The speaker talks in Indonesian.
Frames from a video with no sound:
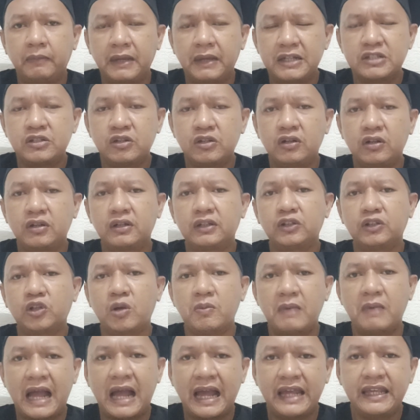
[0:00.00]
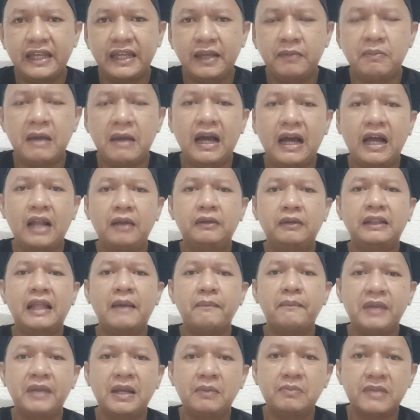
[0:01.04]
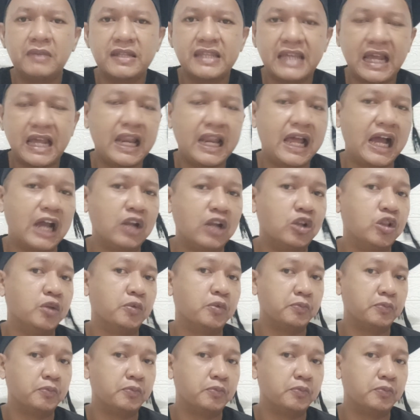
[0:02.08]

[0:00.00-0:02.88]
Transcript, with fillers: besok Tom Haye bakal tampil menyala kan nah,